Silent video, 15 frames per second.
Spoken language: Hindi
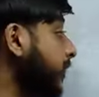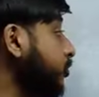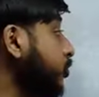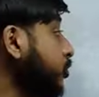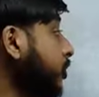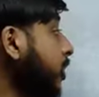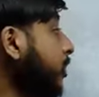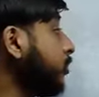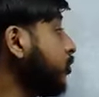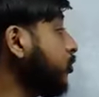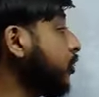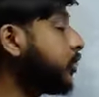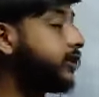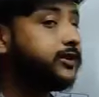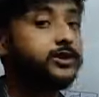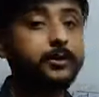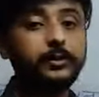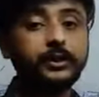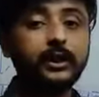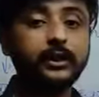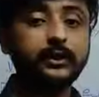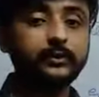है दूध तो वो किससे
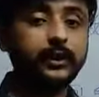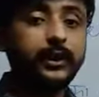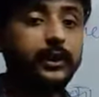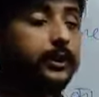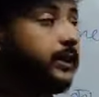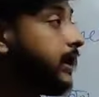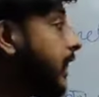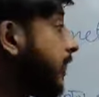पता करते हैं